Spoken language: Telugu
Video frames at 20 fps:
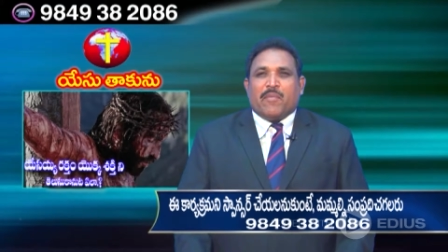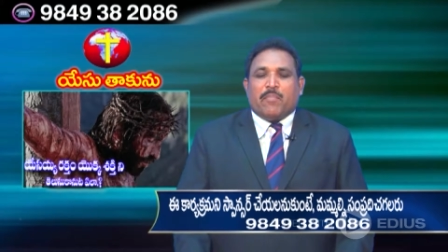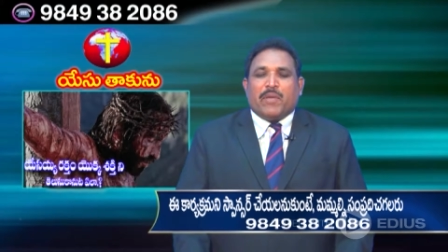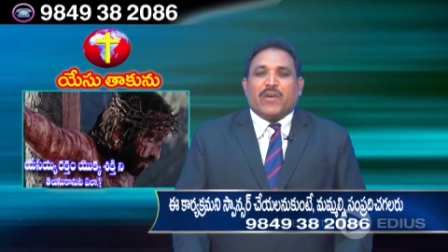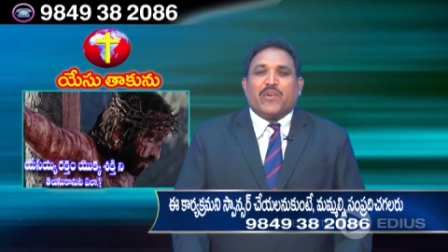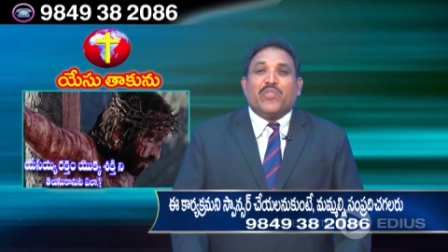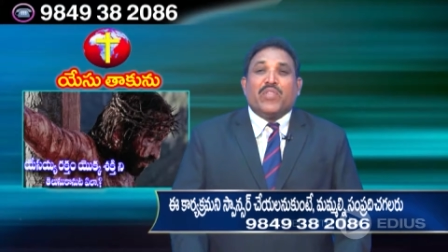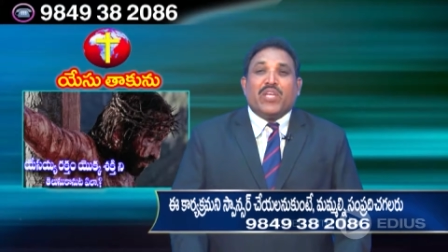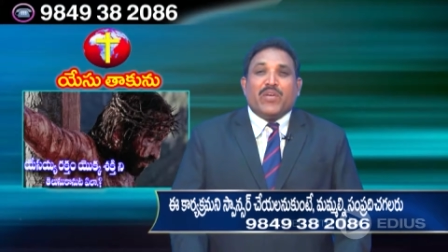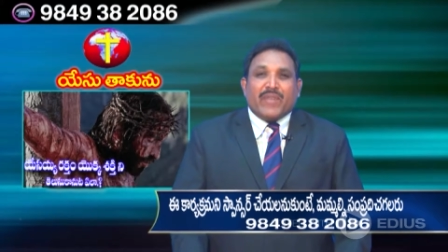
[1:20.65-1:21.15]

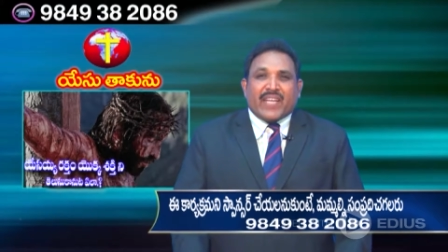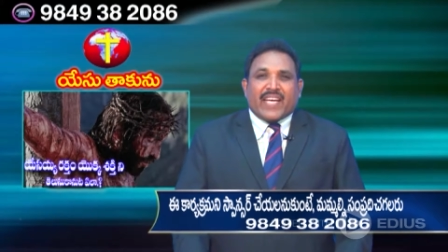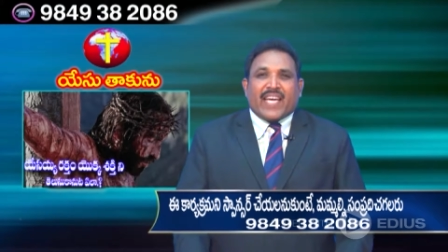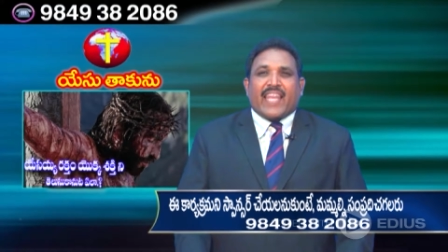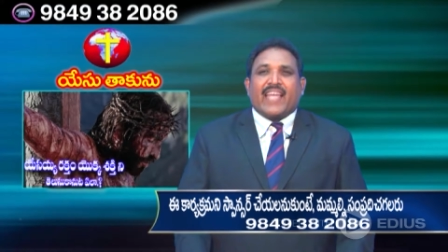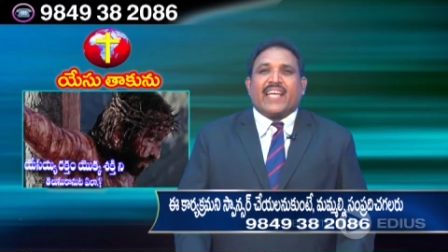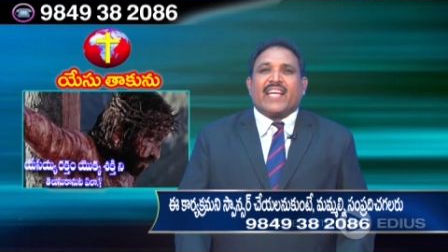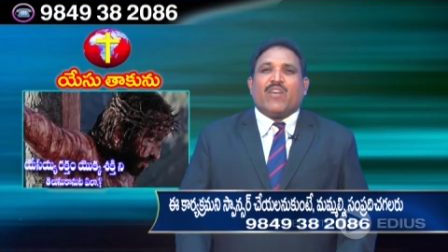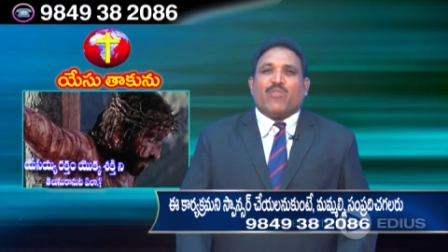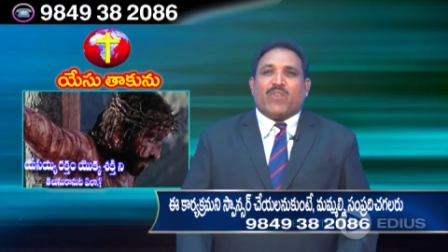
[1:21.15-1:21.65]
మీకు
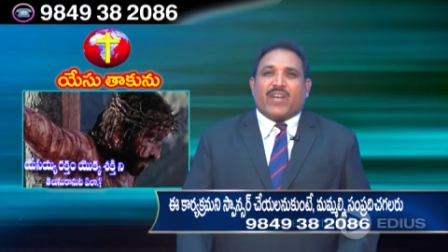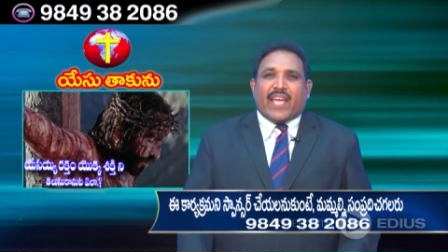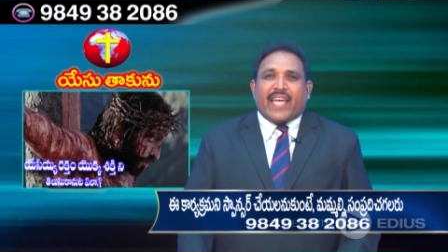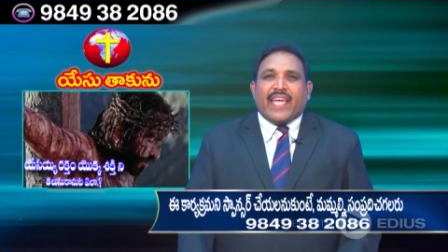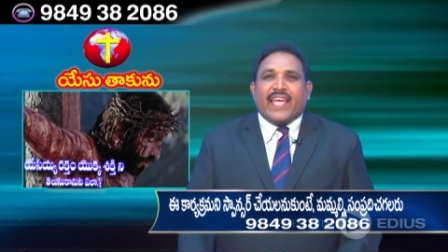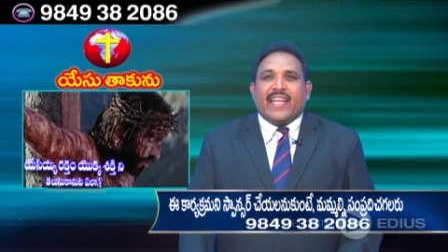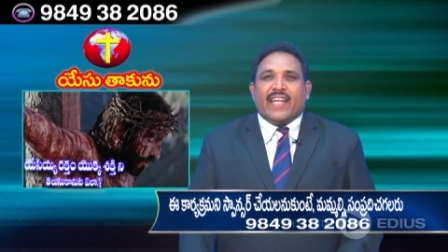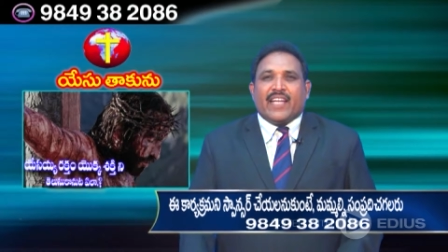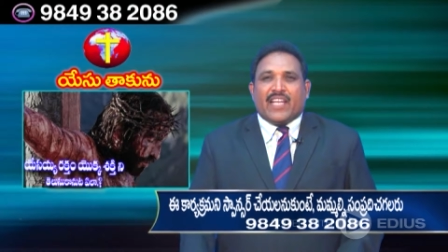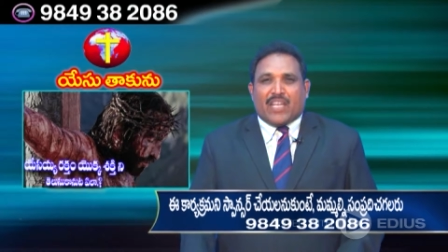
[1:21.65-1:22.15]
దీవెనికరంగా
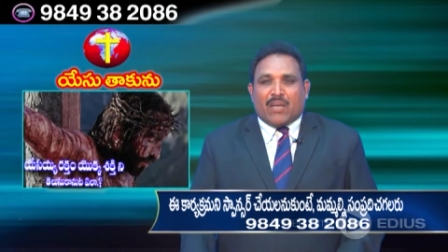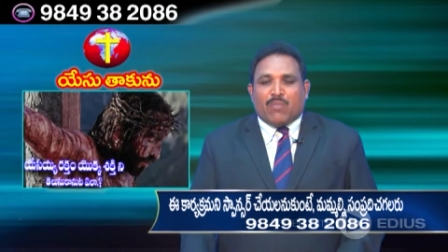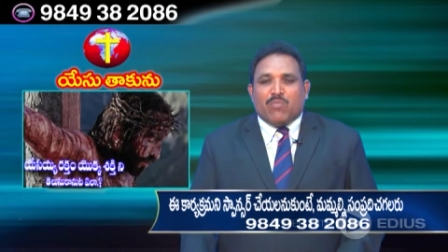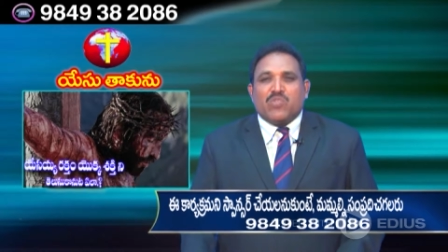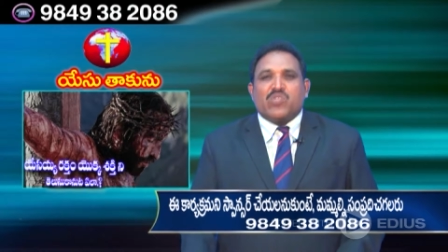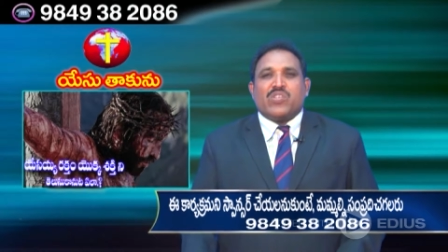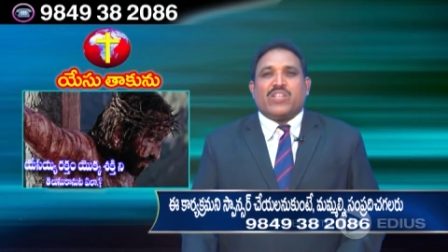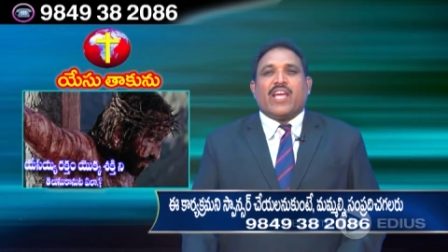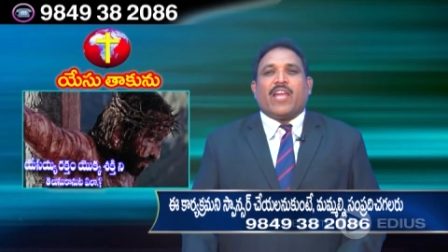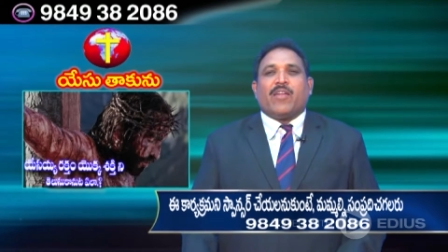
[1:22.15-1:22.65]
ఉన్నాయని నేను
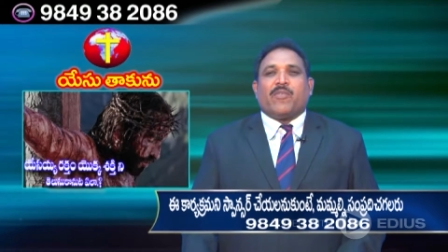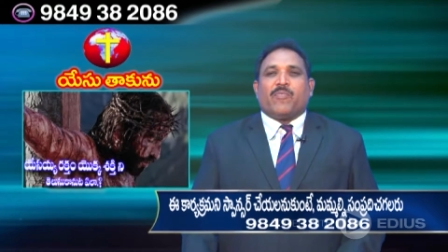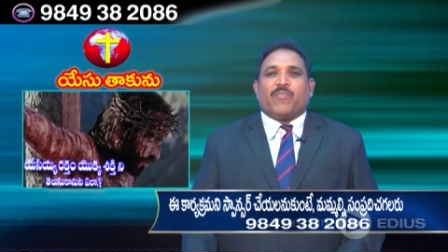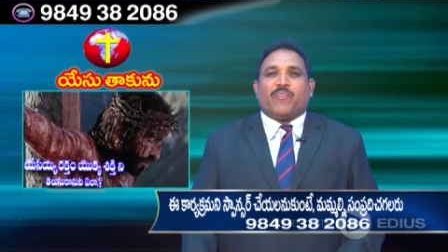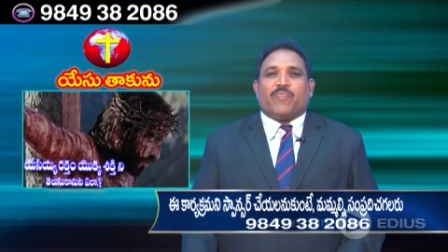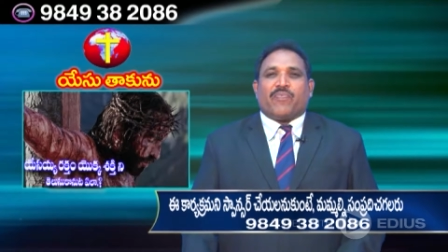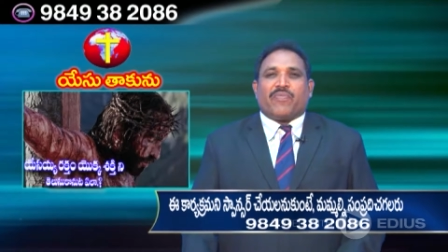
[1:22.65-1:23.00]
నమ్ముతున్నాను